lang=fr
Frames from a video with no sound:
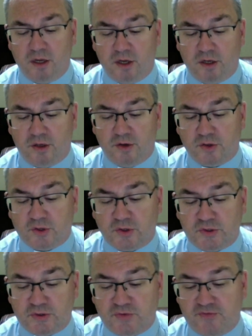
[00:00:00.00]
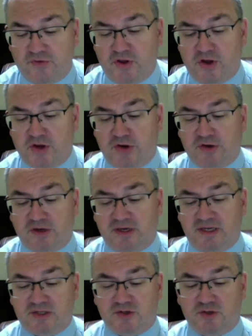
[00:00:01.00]
Notre Sauveur, le
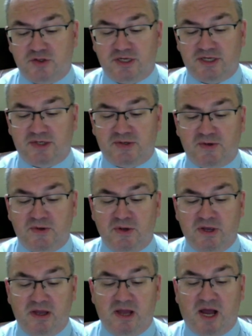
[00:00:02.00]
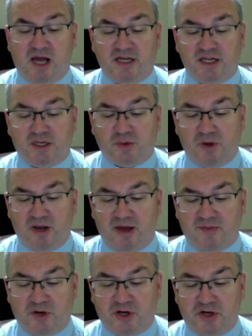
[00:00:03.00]
Christ Jésus, a détruit la
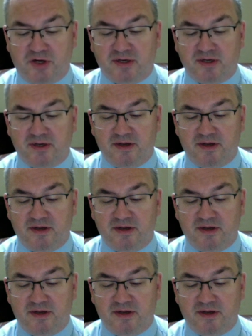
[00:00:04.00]
mort.